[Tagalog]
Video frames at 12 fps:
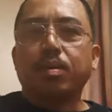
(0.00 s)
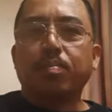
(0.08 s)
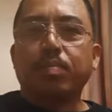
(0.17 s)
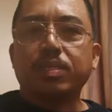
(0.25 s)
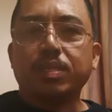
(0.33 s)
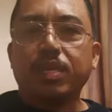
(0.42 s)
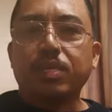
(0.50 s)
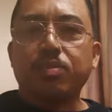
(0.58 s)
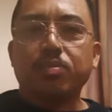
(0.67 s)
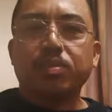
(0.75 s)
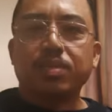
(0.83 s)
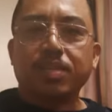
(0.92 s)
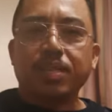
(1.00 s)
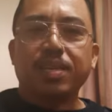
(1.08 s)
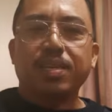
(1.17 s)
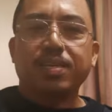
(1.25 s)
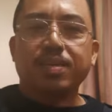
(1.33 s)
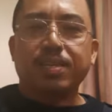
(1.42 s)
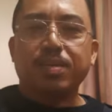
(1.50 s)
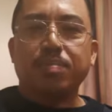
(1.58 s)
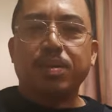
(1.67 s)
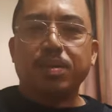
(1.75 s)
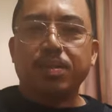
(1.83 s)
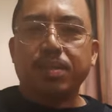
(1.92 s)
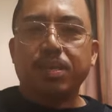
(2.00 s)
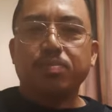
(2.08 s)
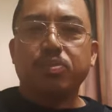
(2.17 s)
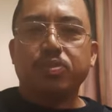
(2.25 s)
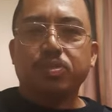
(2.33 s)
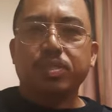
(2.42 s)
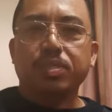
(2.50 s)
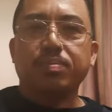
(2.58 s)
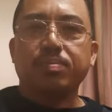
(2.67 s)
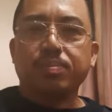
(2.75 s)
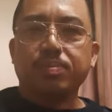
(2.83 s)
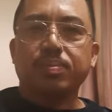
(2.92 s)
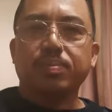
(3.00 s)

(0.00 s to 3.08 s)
masyadong sanay uh, ah, mag live stream